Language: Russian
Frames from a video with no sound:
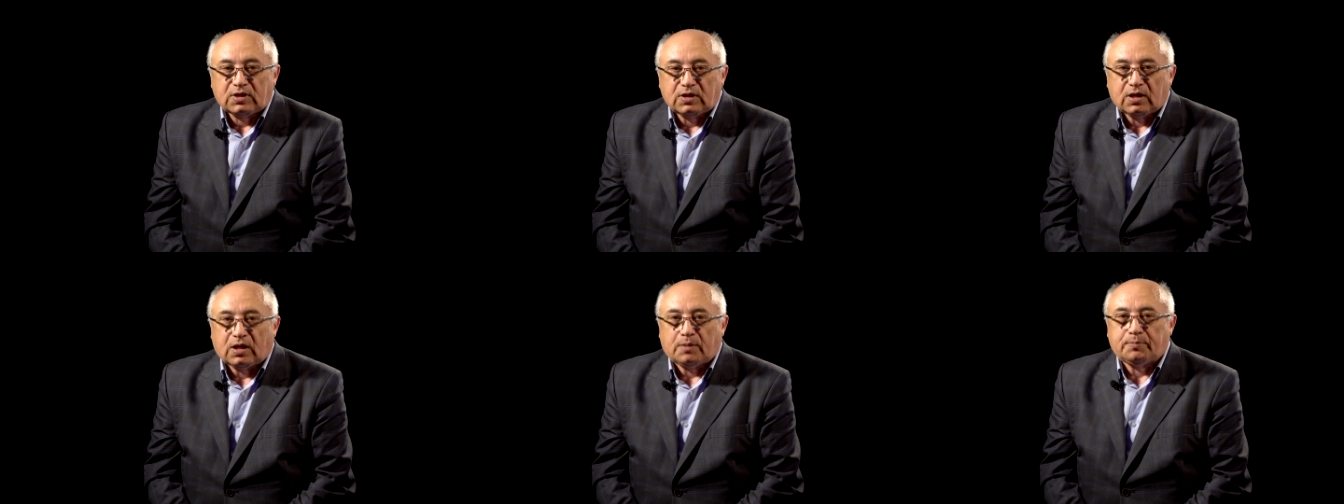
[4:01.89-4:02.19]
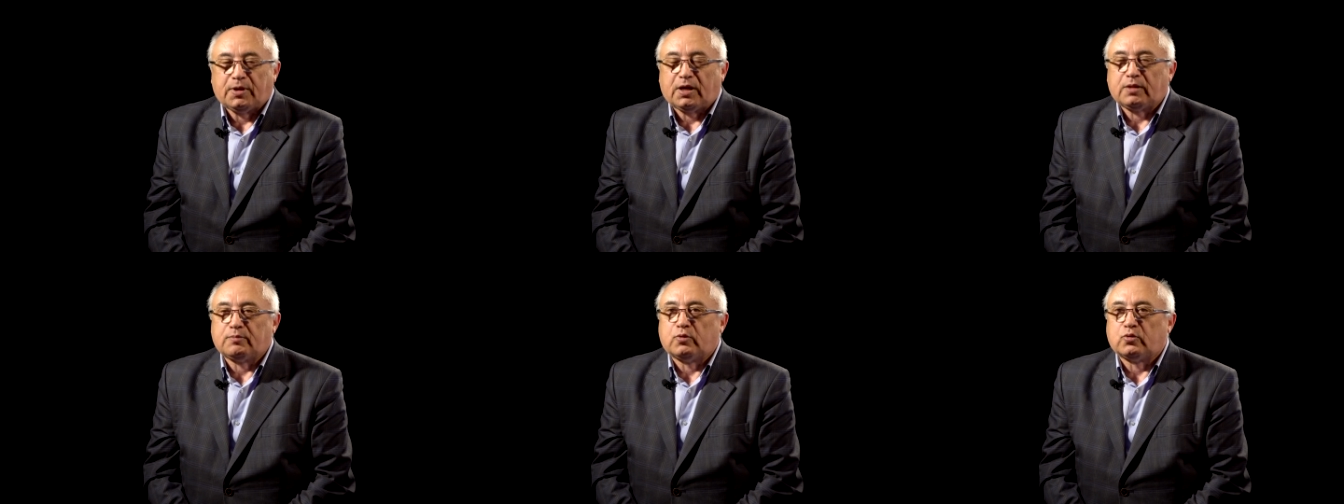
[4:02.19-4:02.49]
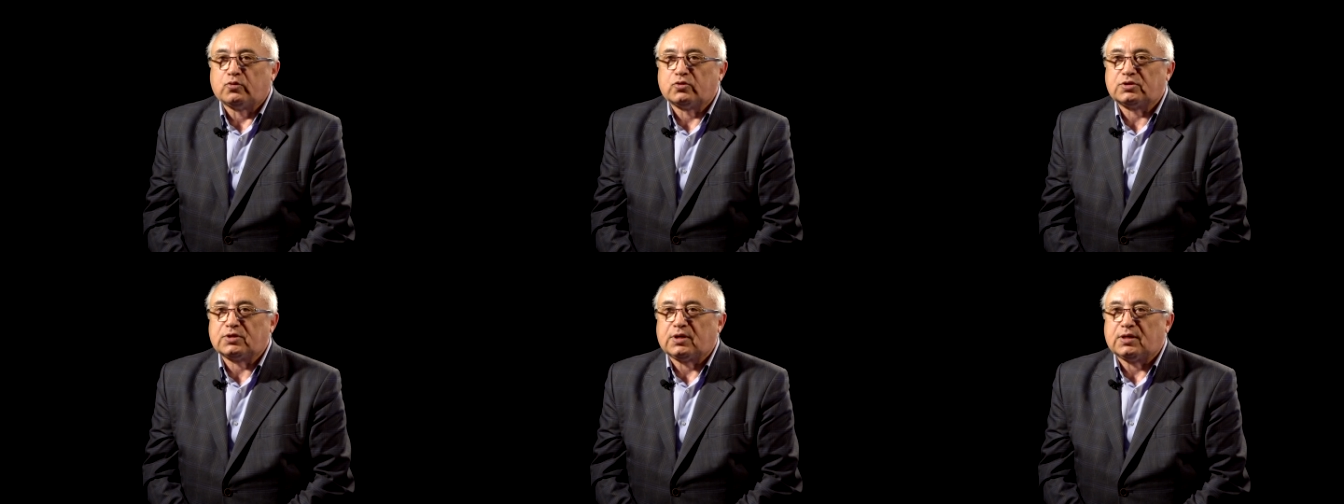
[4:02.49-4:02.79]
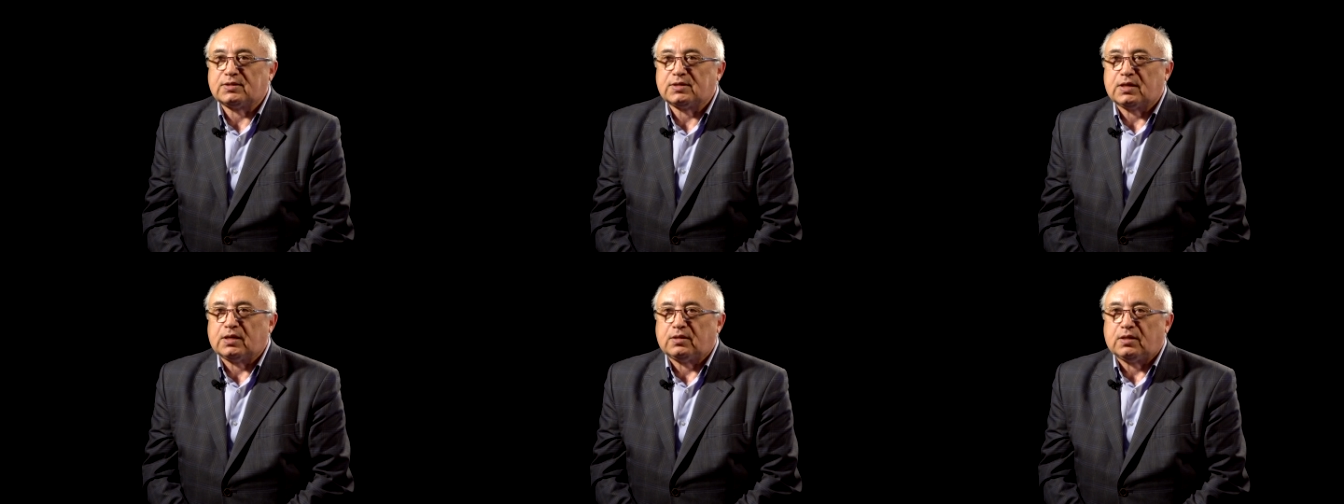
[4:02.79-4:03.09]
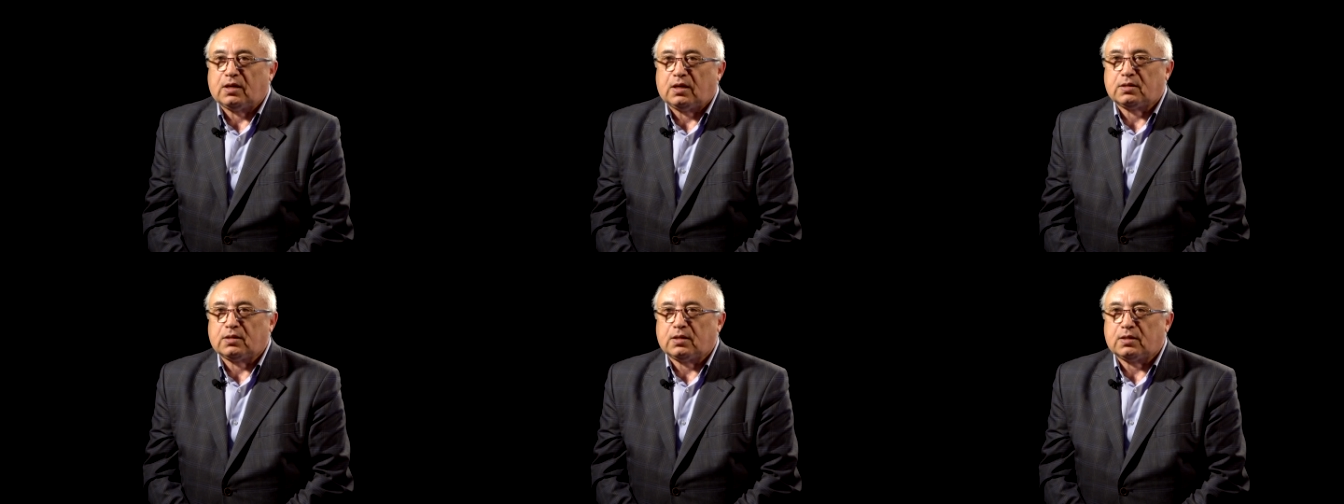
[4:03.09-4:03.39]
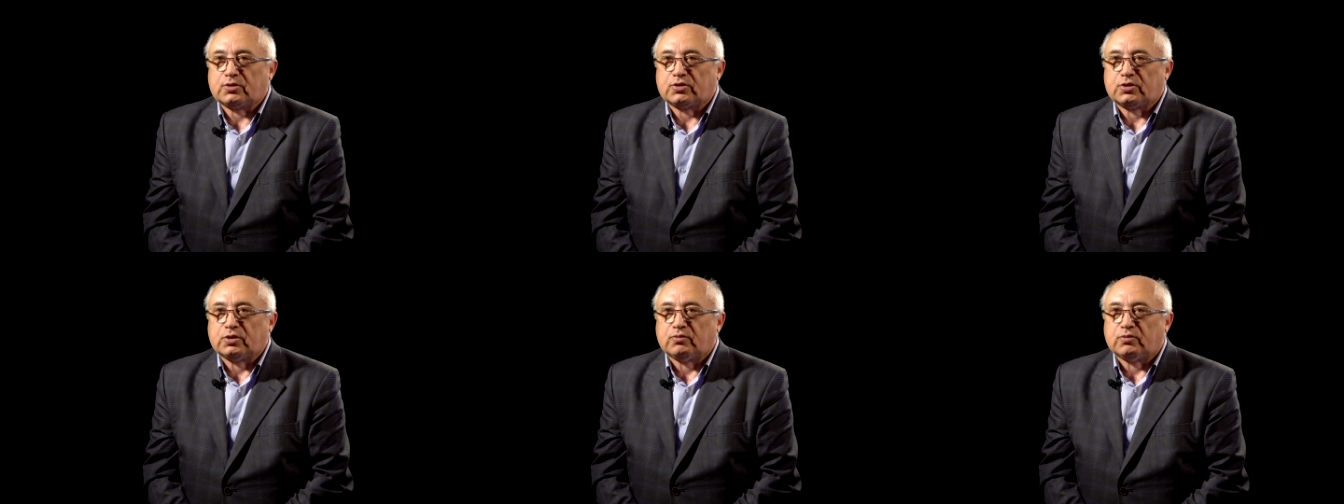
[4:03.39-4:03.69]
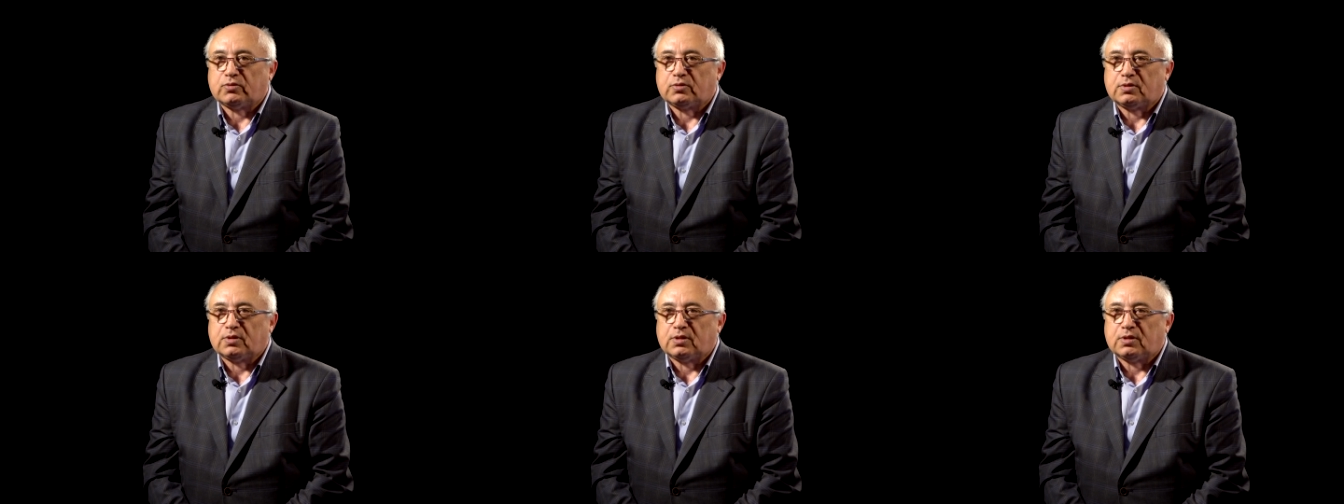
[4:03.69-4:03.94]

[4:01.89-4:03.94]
Опять могут сказать, а как же вот